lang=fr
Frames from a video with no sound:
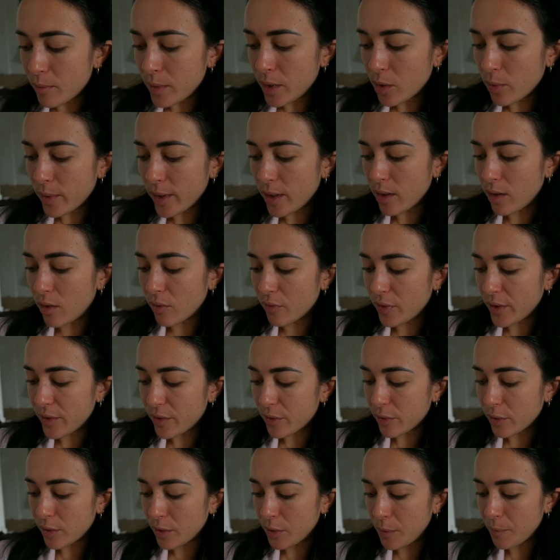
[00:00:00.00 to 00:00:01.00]
mais ouais, en fait,
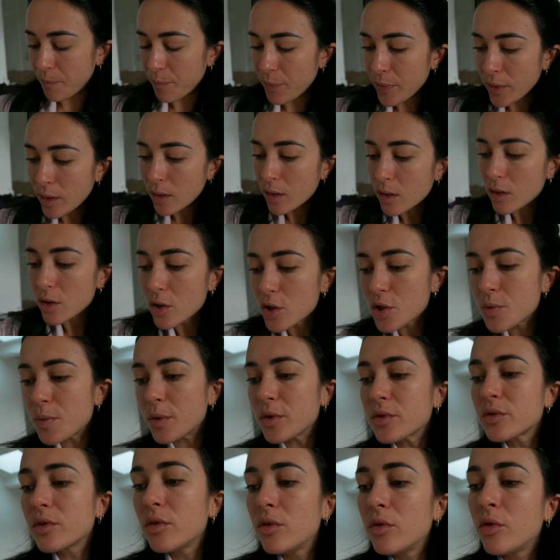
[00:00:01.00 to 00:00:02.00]
je
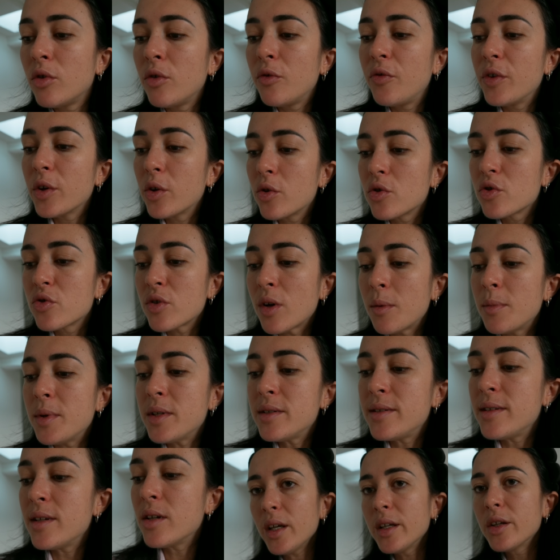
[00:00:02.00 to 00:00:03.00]
pense que le fait que je sois
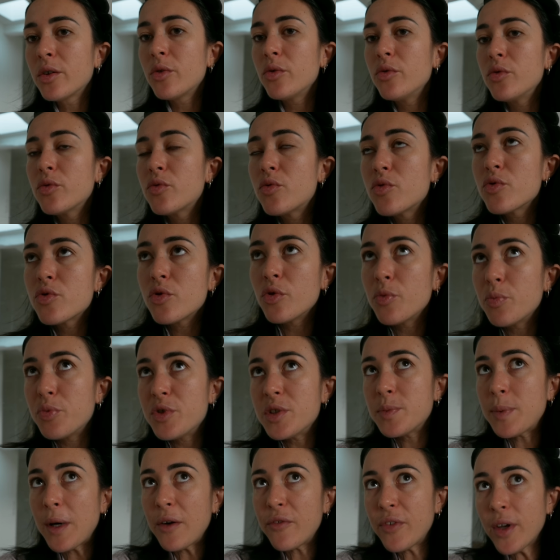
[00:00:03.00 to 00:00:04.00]
blessée et que du coup je ne
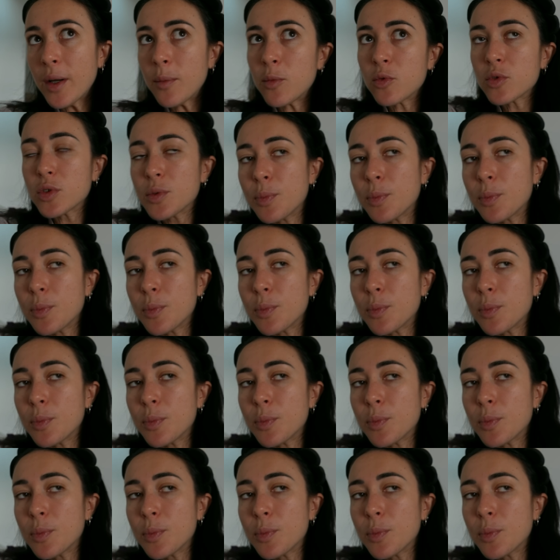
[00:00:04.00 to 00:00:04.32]
puisse pas faire mon